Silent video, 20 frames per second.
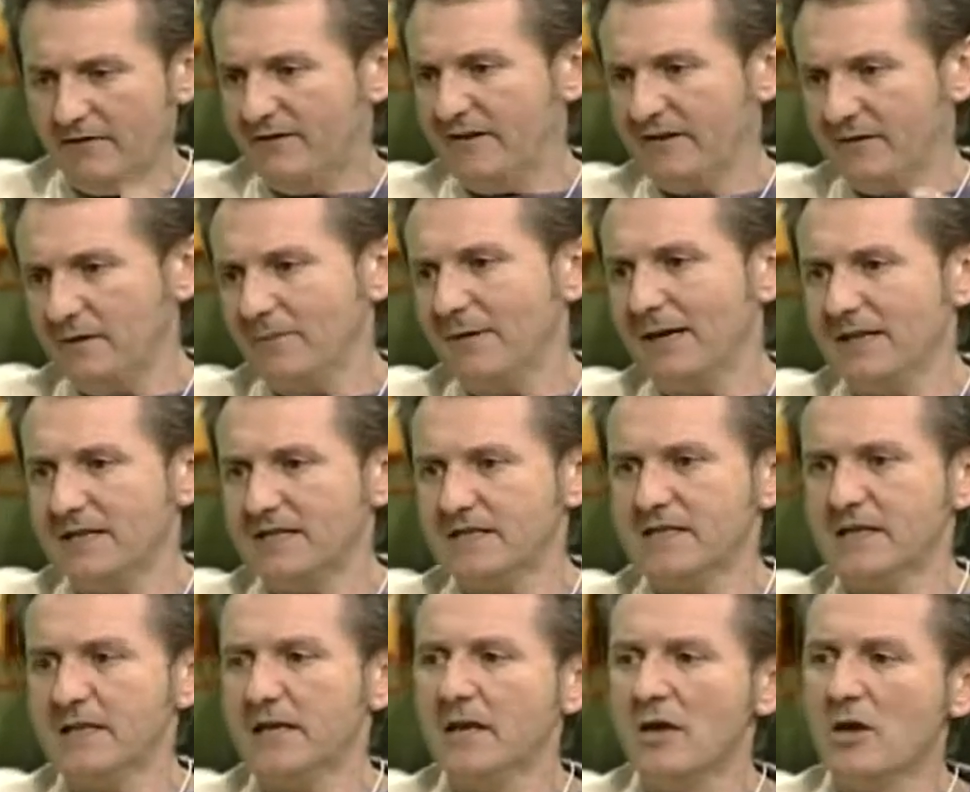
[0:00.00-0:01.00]
festival en
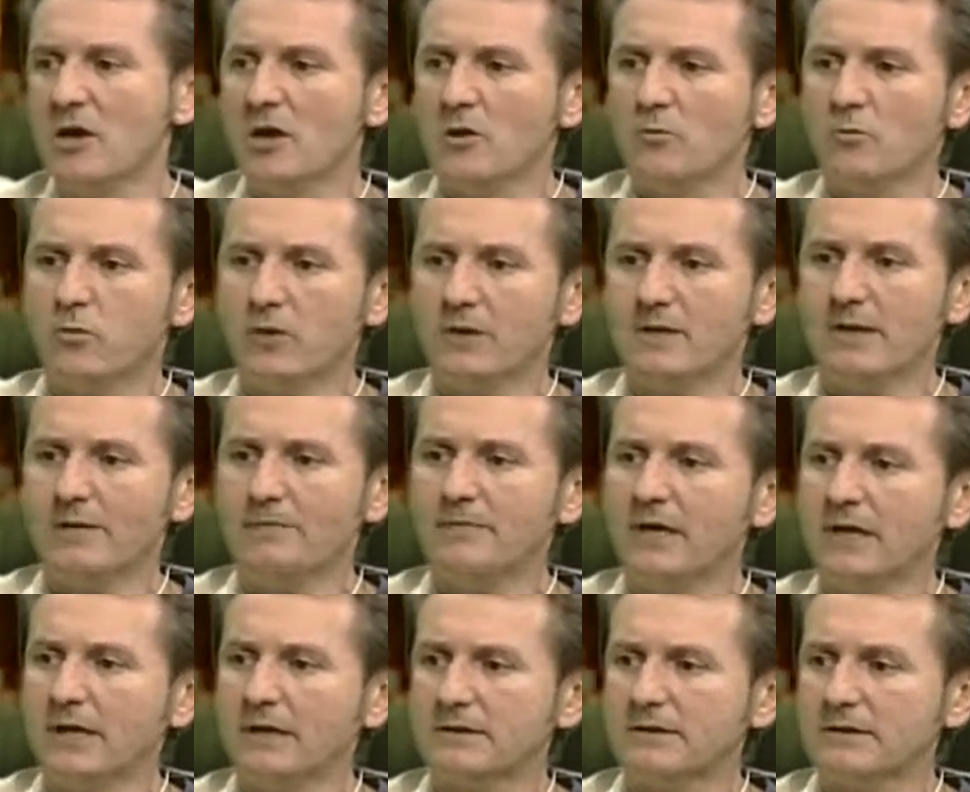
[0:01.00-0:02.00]
sí, pues
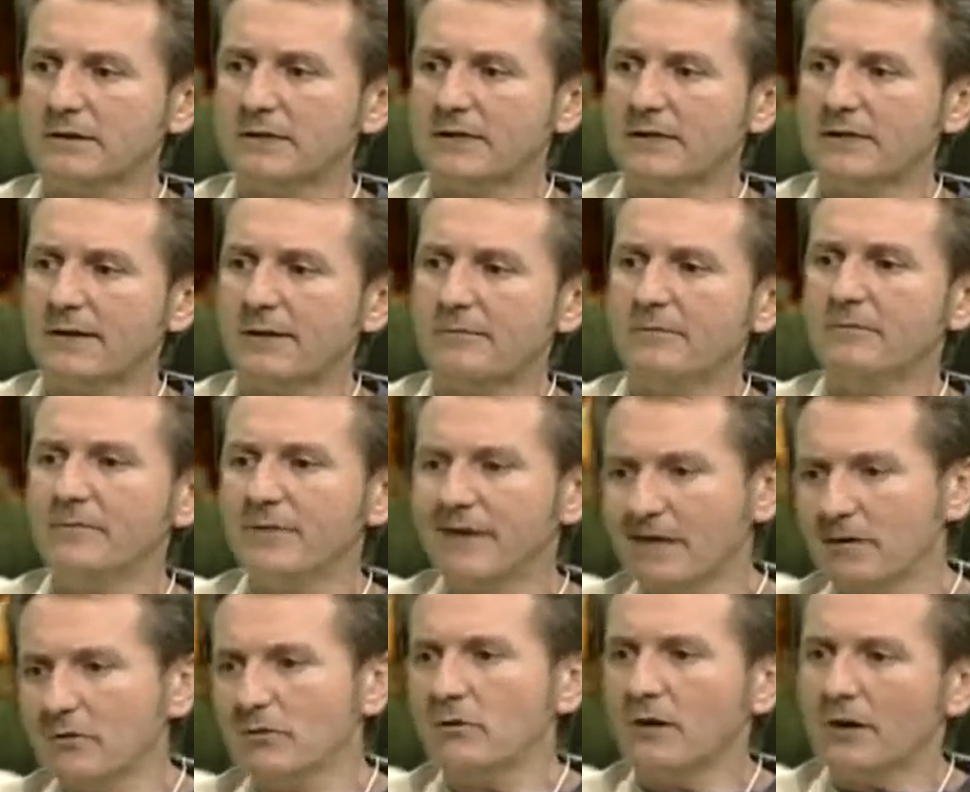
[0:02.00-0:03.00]
también se están
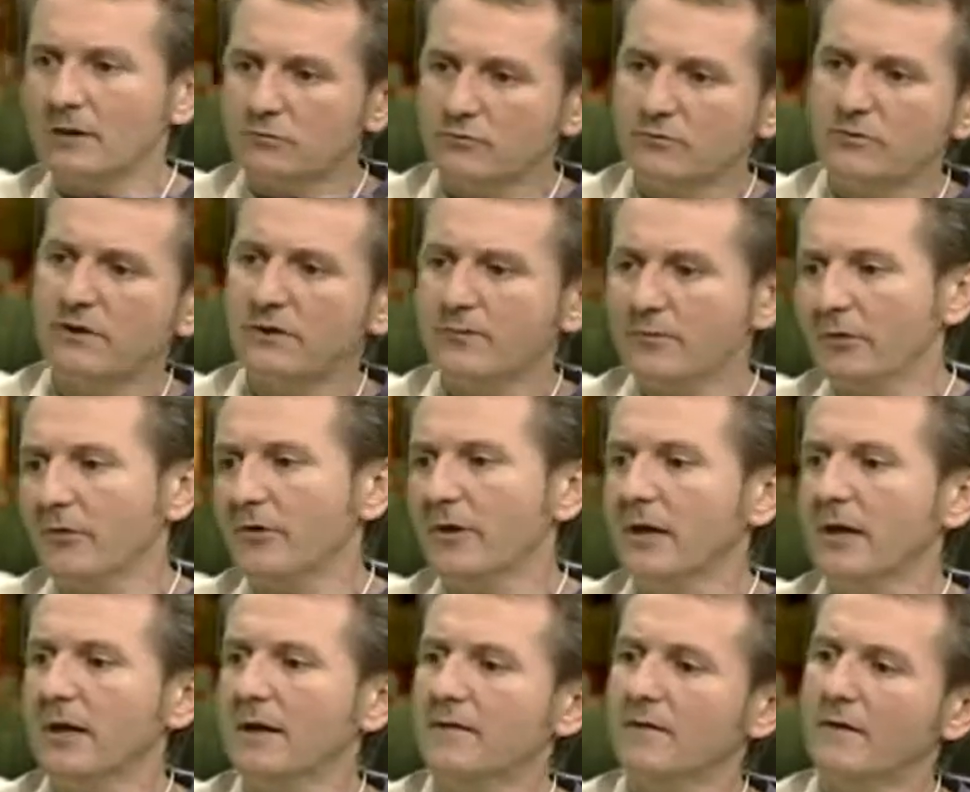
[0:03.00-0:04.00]
viendo algún tipo
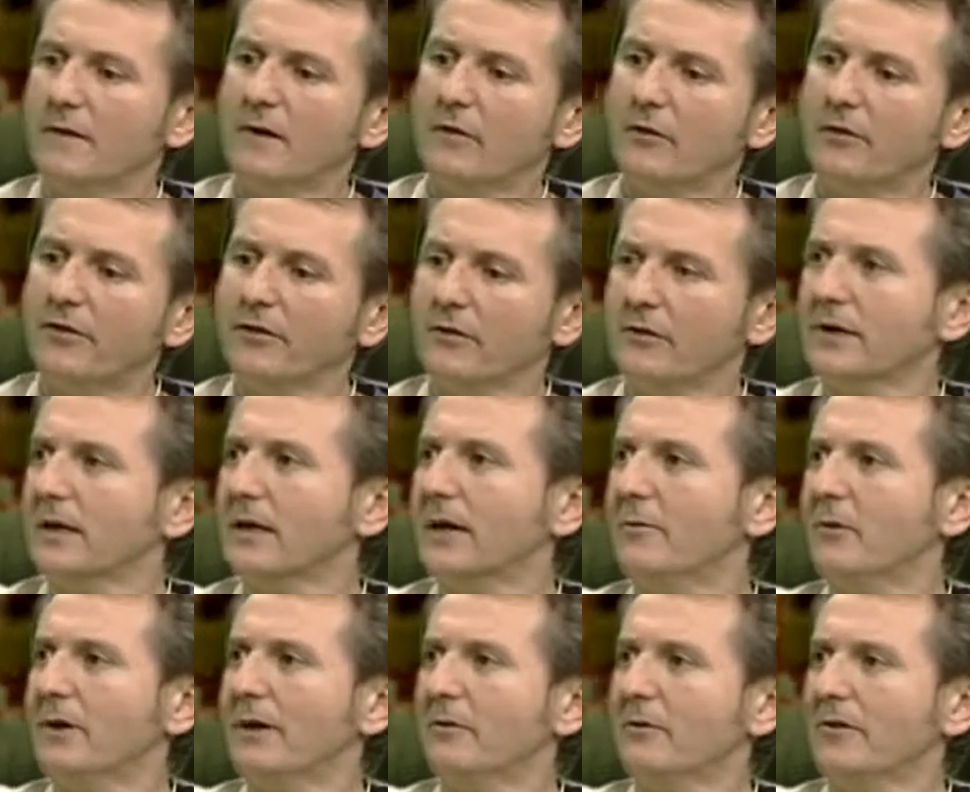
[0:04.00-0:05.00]
de, opciones que
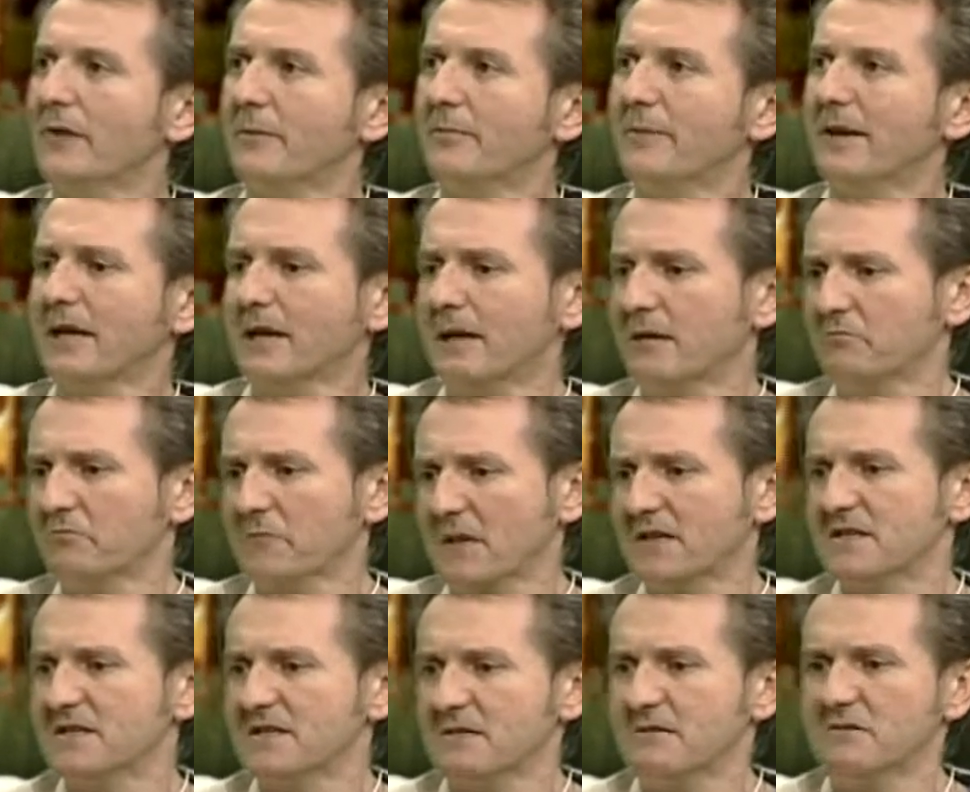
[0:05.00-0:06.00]
podamos dar para que
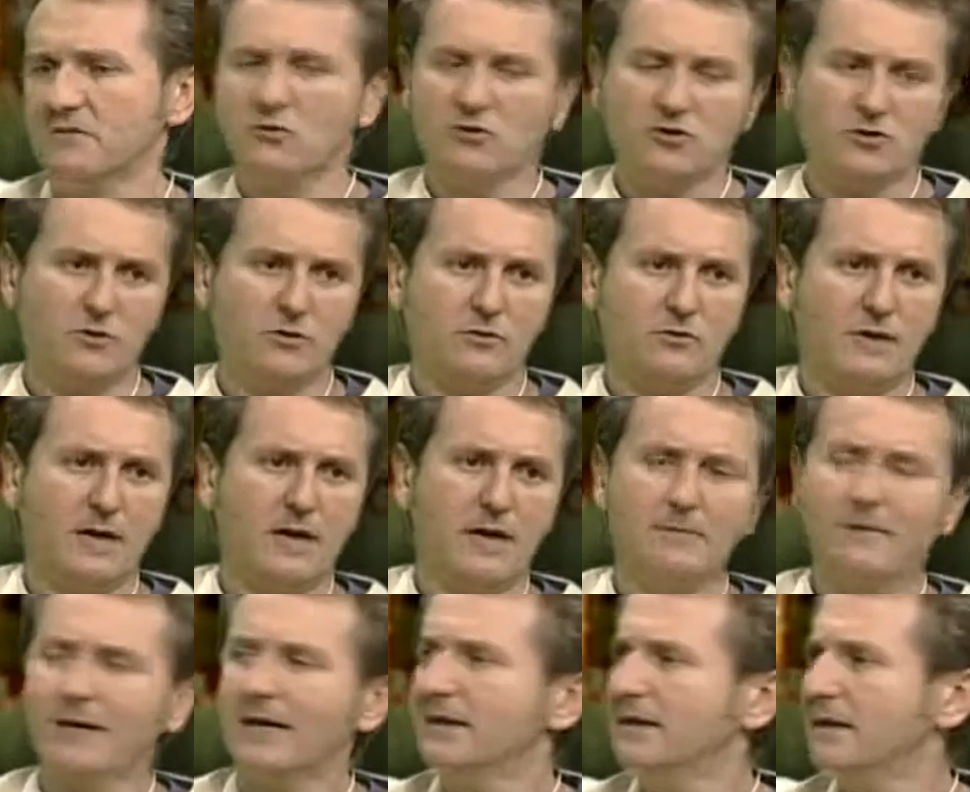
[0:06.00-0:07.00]
no solo la
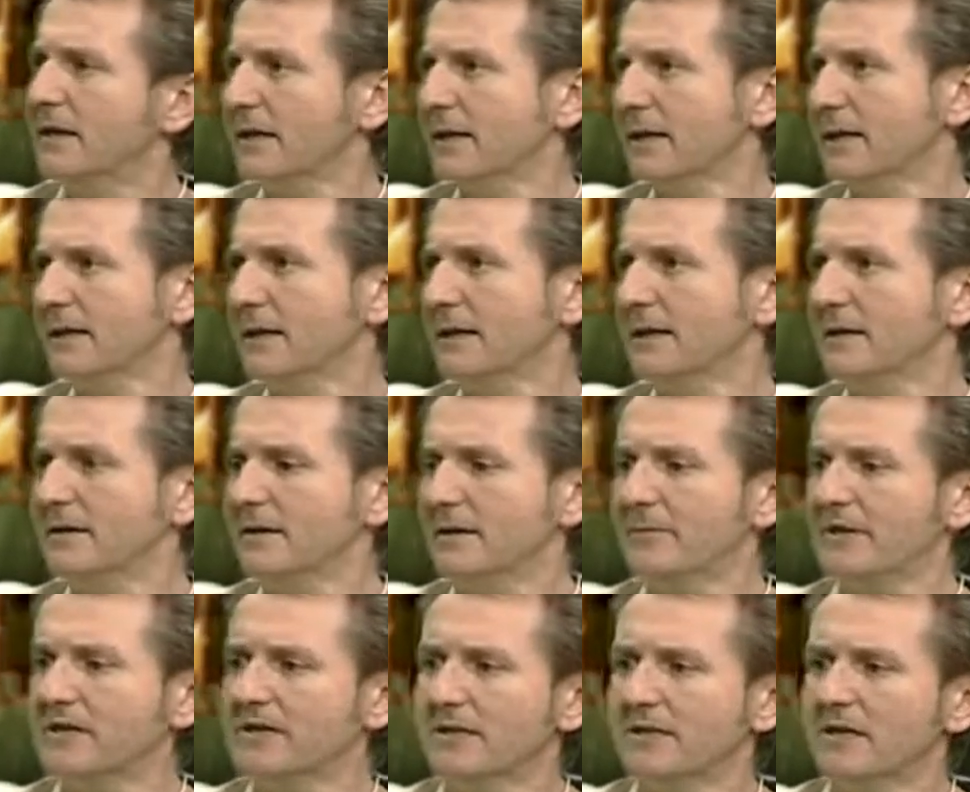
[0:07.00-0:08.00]
imagen del cartel esté
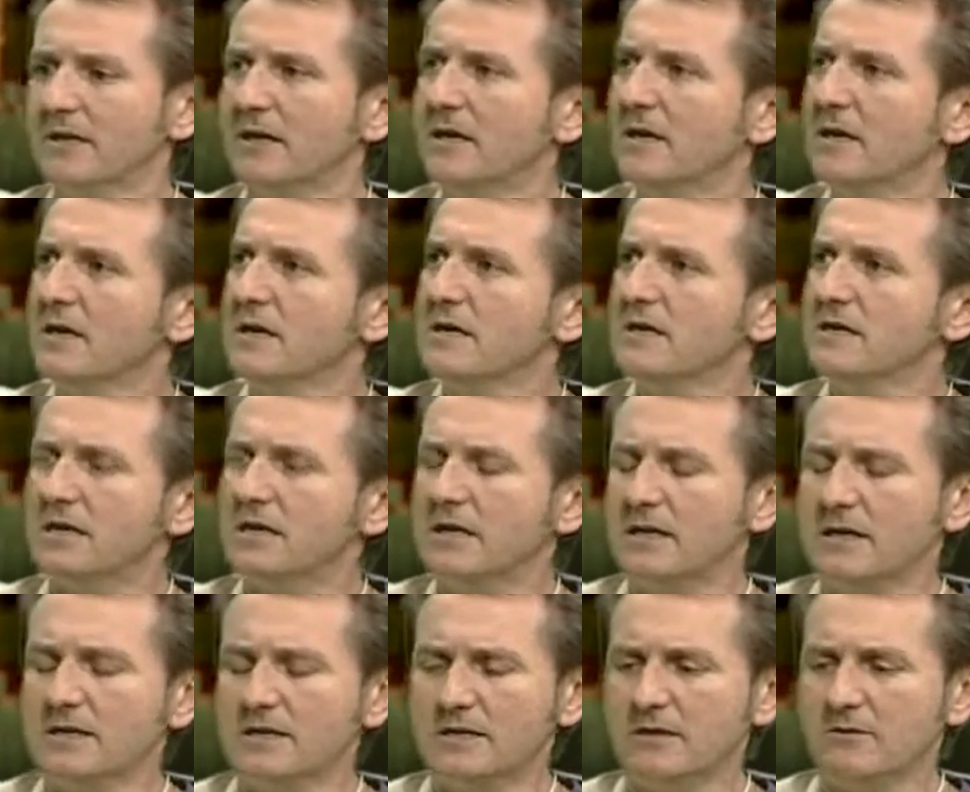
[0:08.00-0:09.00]
presente,
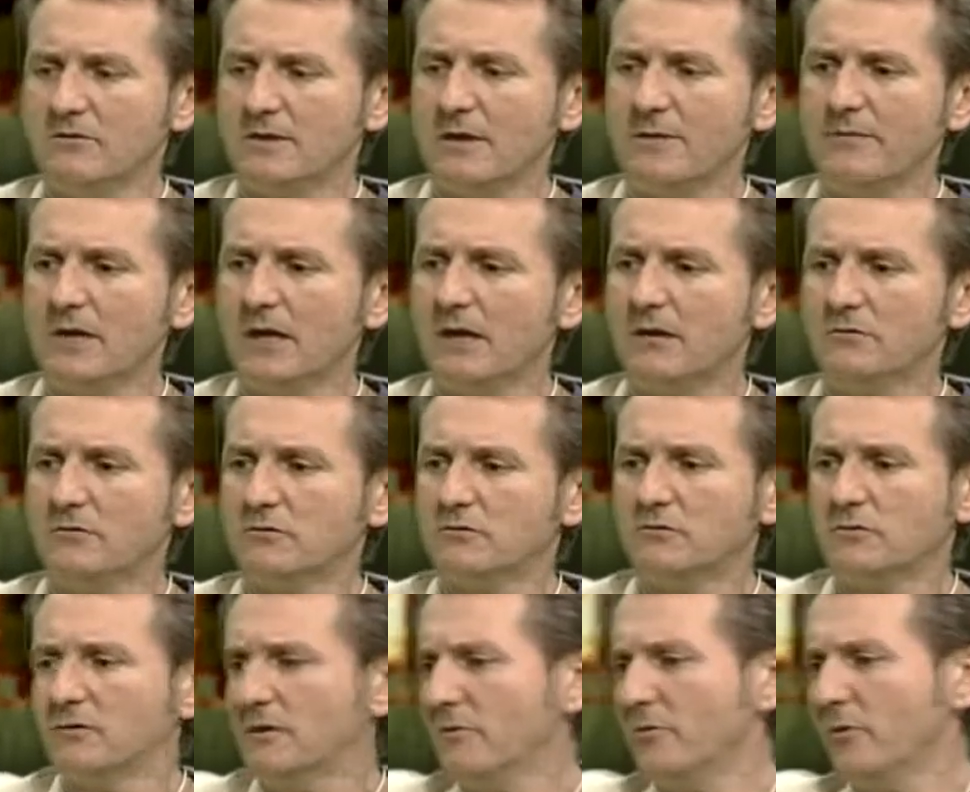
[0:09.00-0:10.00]
eh, sino también
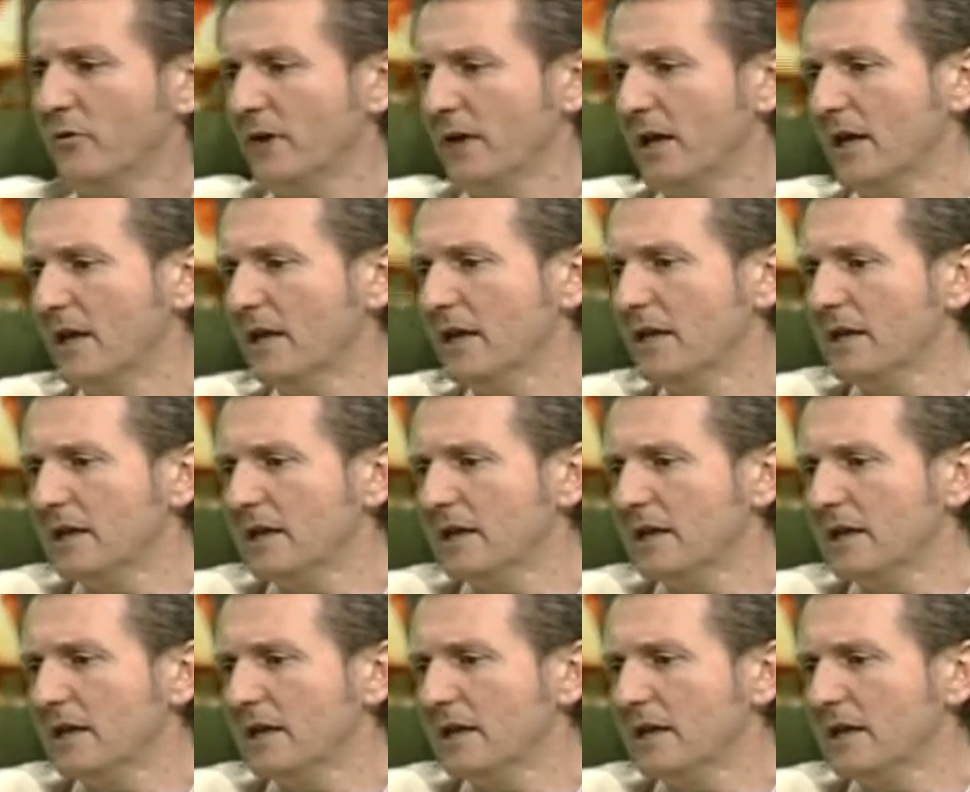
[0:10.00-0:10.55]
otro tipo de,